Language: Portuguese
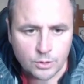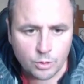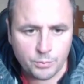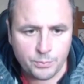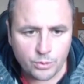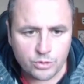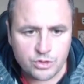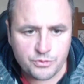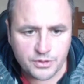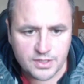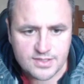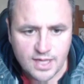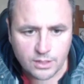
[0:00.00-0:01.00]
O post
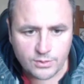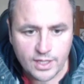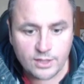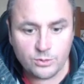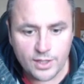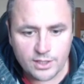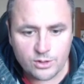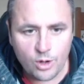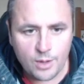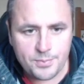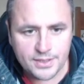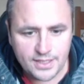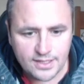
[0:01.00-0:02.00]
fixado é do
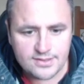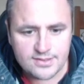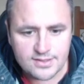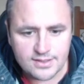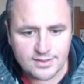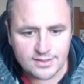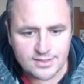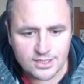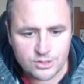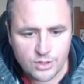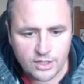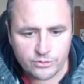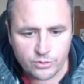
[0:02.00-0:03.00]
airdrop, até cita,
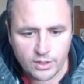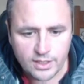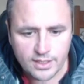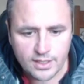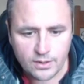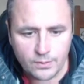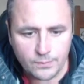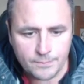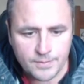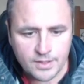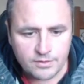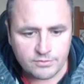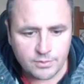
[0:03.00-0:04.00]
gente. Olha só, legal.
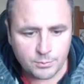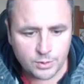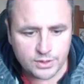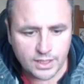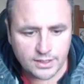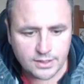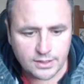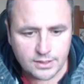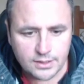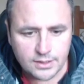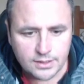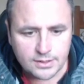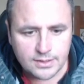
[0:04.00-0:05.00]
Vamos botar
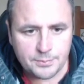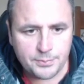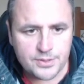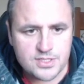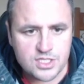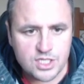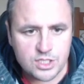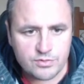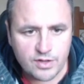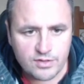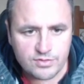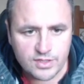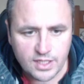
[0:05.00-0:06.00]
aqui. Depois a gente
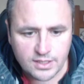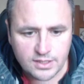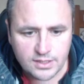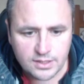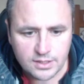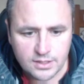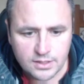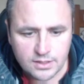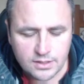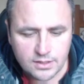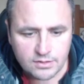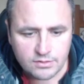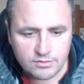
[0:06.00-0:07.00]
vai vir aqui,
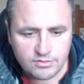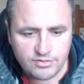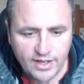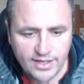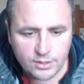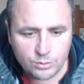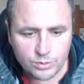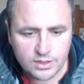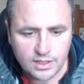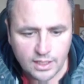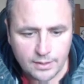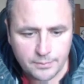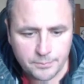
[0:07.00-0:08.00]
vai
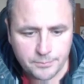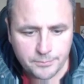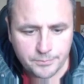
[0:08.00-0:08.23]
retweetar